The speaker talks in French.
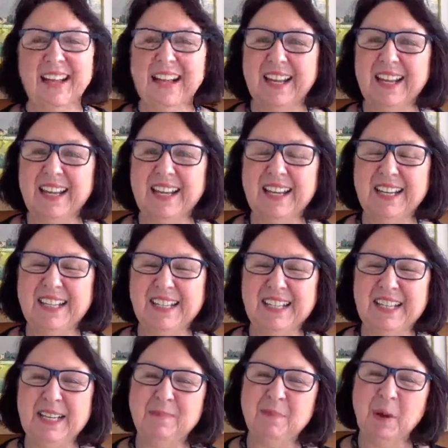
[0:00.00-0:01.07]
Et
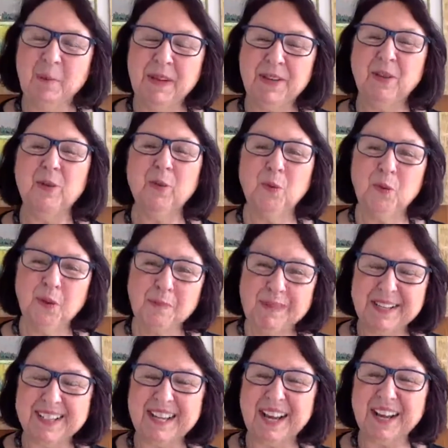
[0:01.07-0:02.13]
il m'emmène un autre
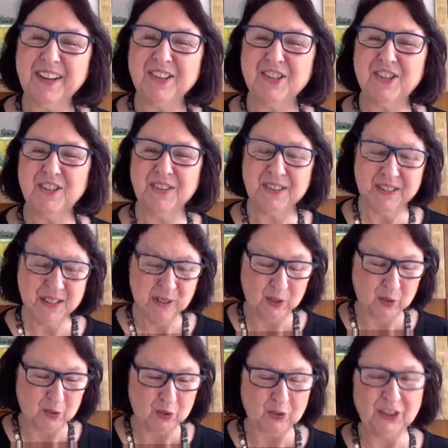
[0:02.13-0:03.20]
message
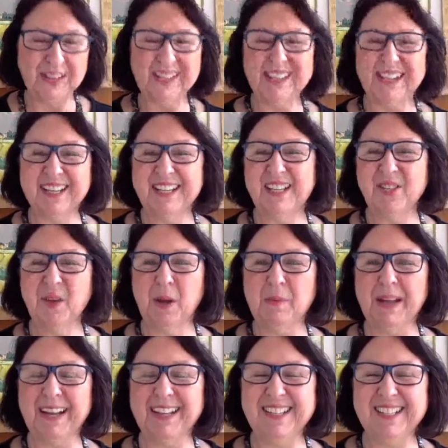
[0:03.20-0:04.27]
toujours dans les traditions
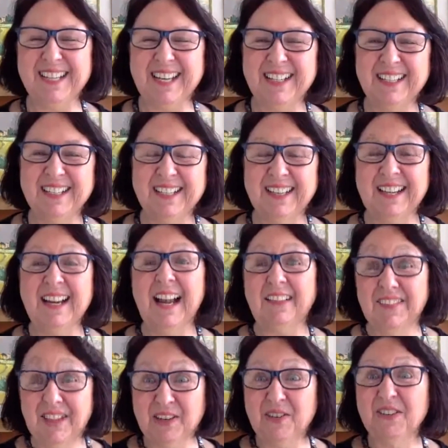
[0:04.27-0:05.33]
amérindiennes,
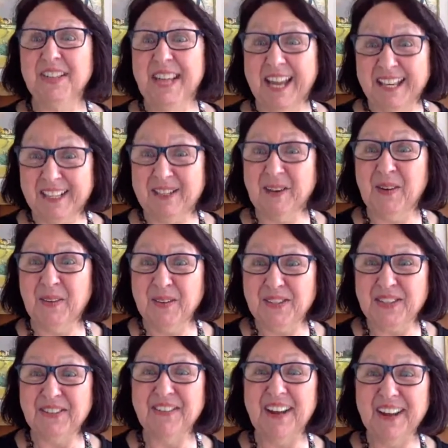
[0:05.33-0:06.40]
avec le dindon
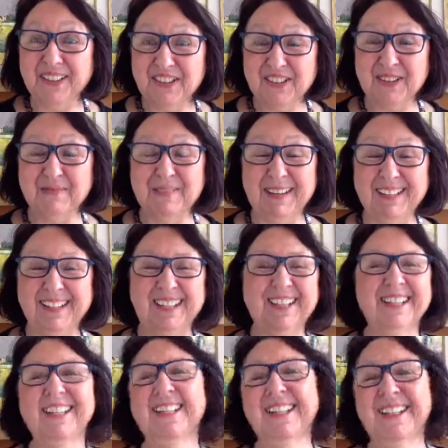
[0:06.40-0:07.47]
sauvage ce matin,
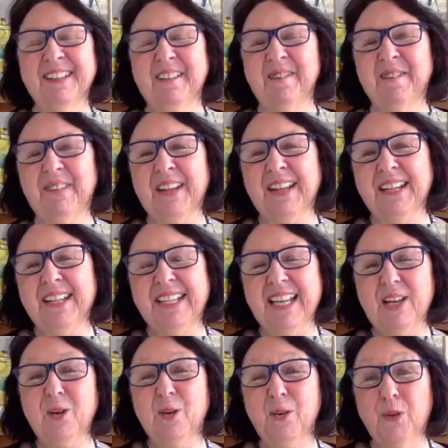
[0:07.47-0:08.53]
qui
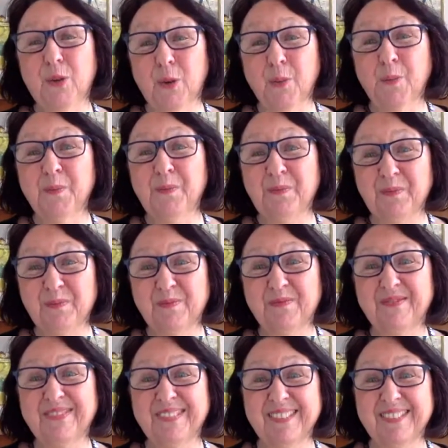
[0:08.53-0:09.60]
est le don.
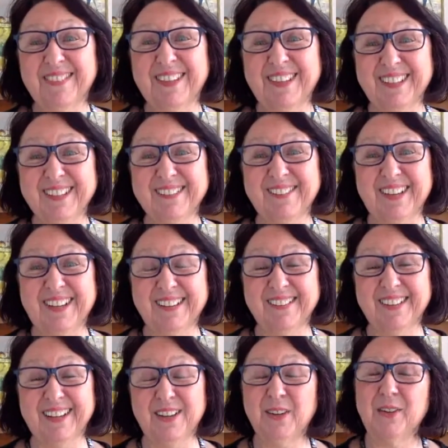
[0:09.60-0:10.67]
Ouais, ouais,
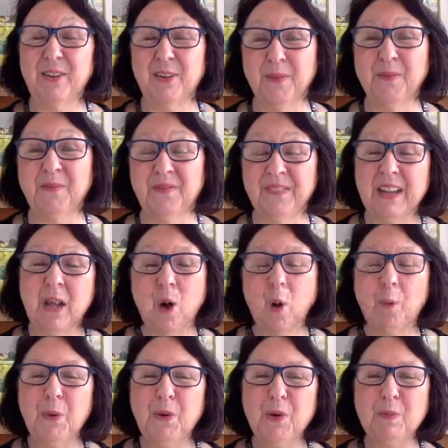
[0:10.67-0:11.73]
ouais, le don. On
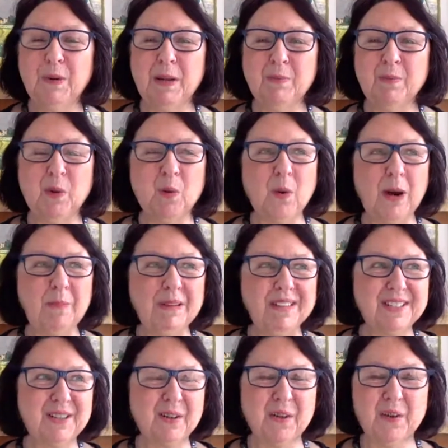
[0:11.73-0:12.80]
peut comprendre pourquoi, parce
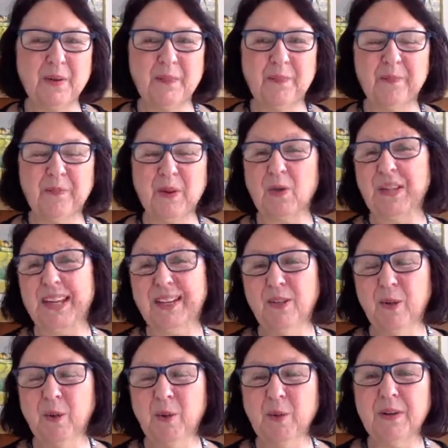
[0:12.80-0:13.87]
que euh, un
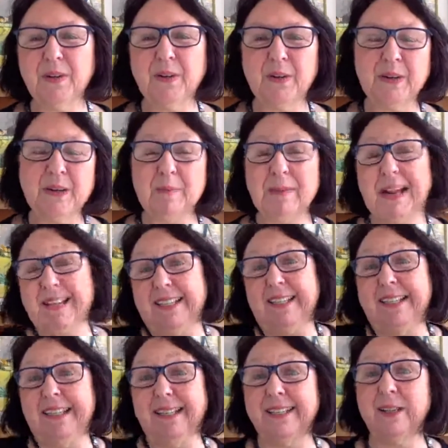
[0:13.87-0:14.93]
dindon, euh, ben, c'est
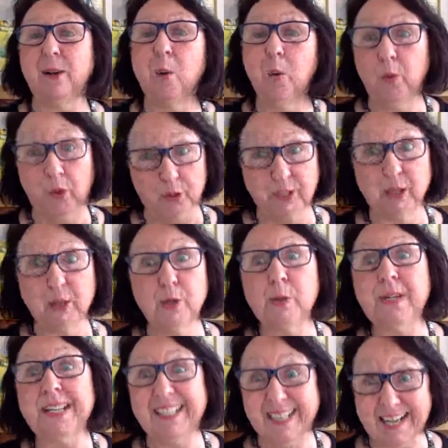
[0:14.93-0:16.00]
assez gros. Lorsque lui
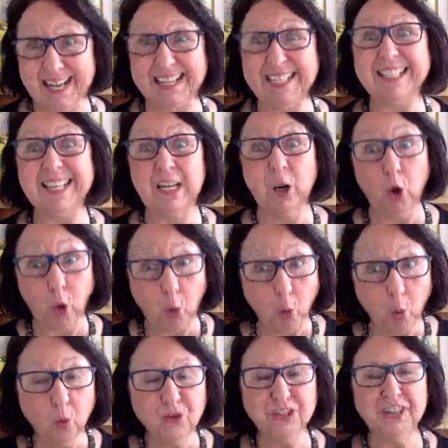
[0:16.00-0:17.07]
était assez
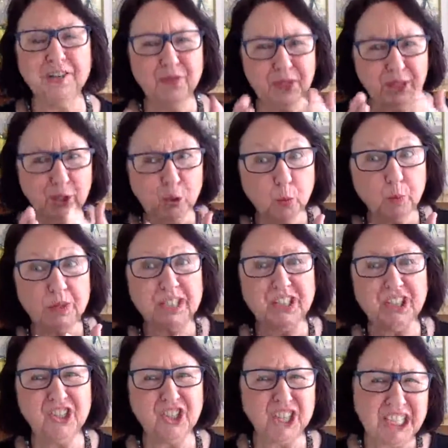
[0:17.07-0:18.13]
gros, j'en ai vu des tout petits
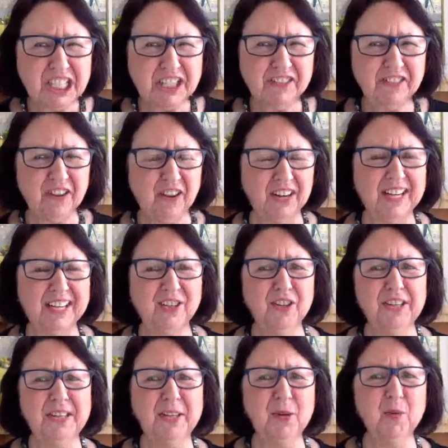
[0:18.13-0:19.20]
chiffres en
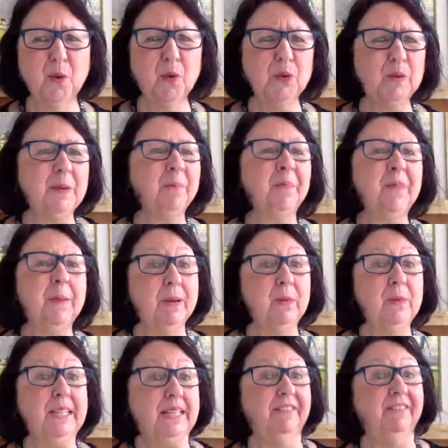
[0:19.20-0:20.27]
de ou autre, mais lui il
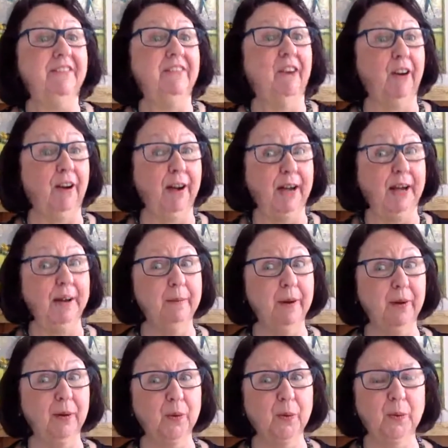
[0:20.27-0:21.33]
était vraiment
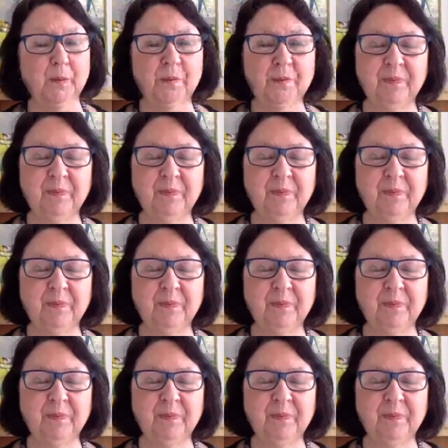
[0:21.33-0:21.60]
gros.